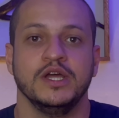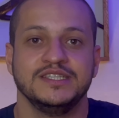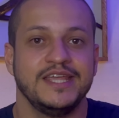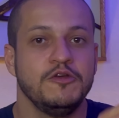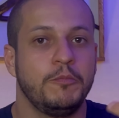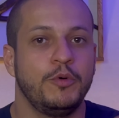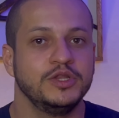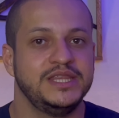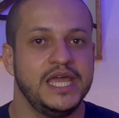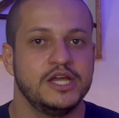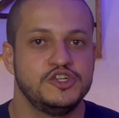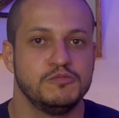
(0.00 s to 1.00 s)
tem o
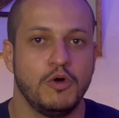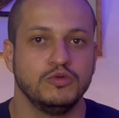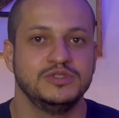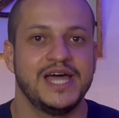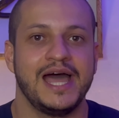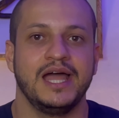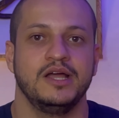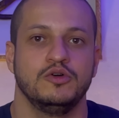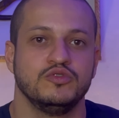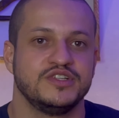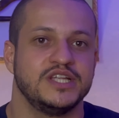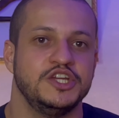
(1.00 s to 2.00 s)
poder de moldar
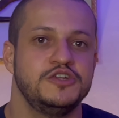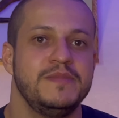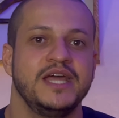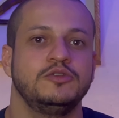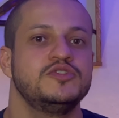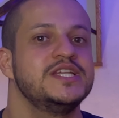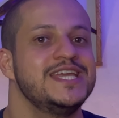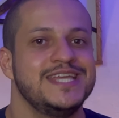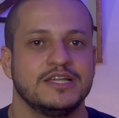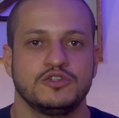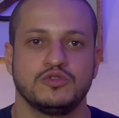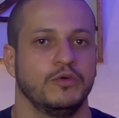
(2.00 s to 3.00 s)
os sentimentos e
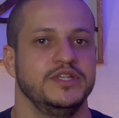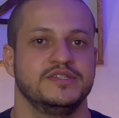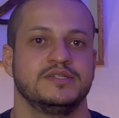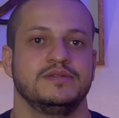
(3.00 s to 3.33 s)
ações.